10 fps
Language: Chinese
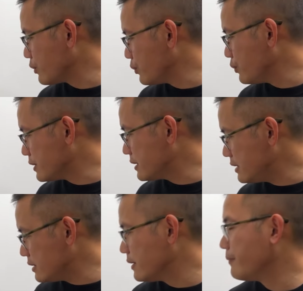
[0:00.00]
等于
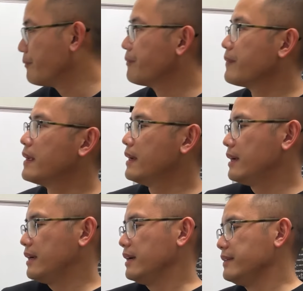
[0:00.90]
四，
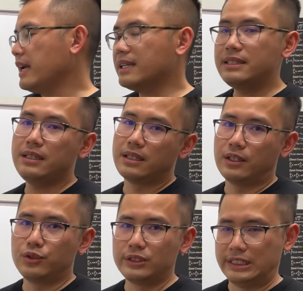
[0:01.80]
那这个
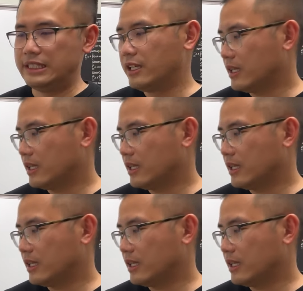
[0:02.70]
呢就直接